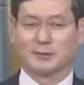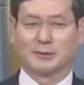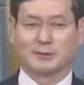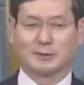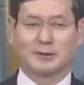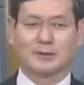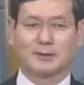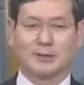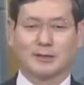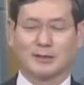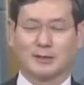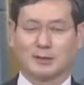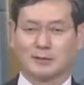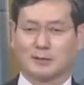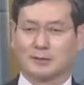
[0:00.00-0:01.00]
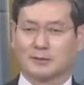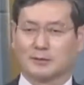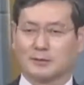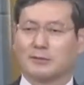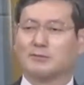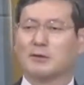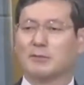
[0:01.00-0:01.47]
그러니까
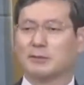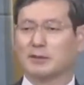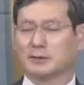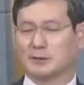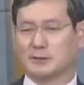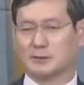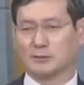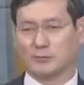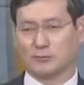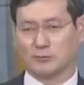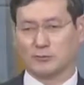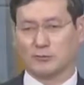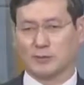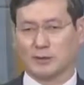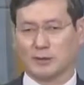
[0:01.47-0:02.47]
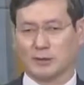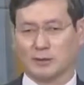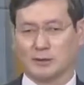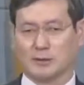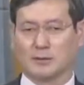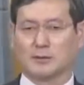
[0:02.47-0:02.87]
열매 맺으려고 준비하는 거예요.